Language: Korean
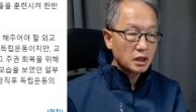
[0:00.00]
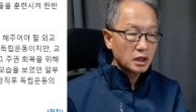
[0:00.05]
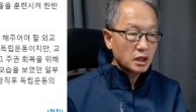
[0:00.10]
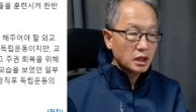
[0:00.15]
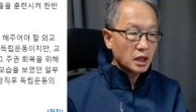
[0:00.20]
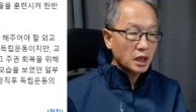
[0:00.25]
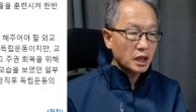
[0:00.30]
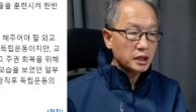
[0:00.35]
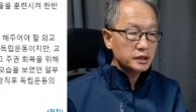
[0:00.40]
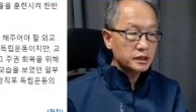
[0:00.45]

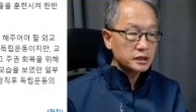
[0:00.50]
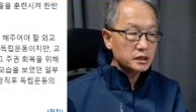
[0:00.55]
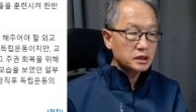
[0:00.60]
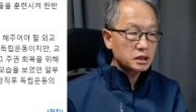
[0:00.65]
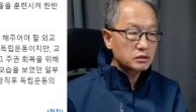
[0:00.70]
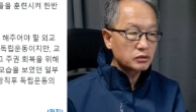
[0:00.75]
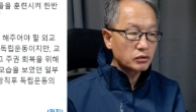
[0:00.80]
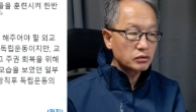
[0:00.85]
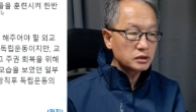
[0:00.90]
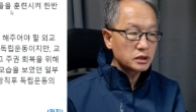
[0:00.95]
한인
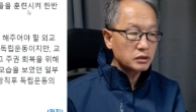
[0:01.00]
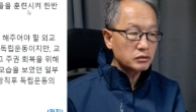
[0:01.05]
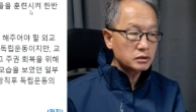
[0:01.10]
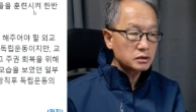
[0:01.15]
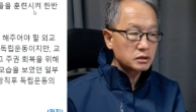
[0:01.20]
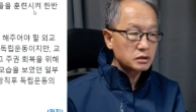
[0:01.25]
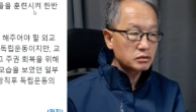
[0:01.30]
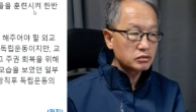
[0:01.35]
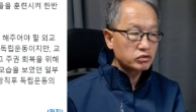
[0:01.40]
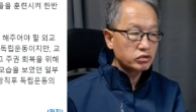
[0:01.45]

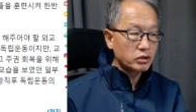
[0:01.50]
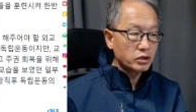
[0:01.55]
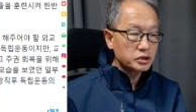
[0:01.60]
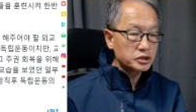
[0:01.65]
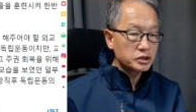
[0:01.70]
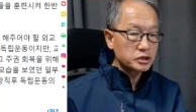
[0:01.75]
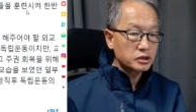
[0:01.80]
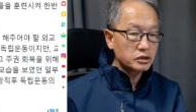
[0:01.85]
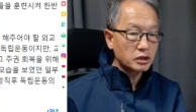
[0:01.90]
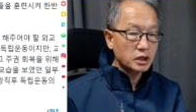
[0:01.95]
특공대원들을
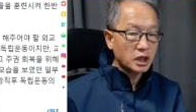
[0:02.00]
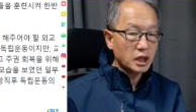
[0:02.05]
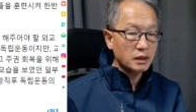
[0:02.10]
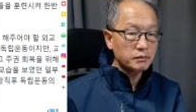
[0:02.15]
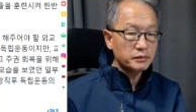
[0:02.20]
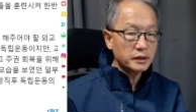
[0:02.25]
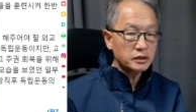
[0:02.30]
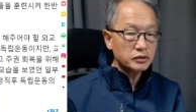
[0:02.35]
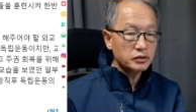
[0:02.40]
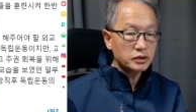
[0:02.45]
훈련시켜
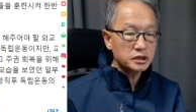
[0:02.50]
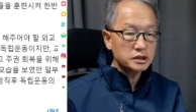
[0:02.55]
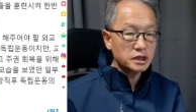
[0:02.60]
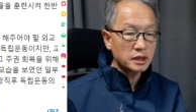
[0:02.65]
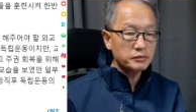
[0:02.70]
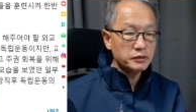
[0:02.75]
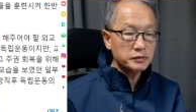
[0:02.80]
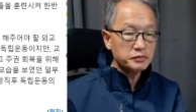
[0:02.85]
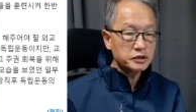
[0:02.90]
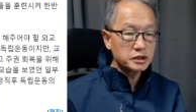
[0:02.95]
한반도에
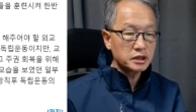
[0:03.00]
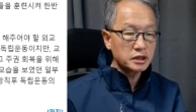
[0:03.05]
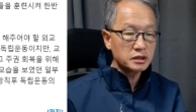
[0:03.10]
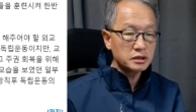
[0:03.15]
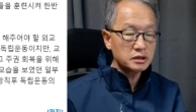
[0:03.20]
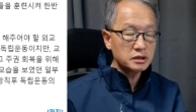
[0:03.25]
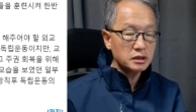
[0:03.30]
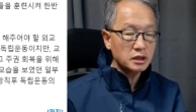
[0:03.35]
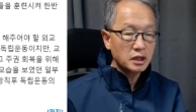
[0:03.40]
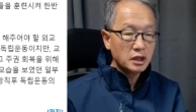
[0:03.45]

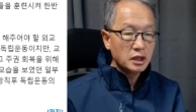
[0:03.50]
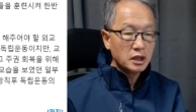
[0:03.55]
잠입시키는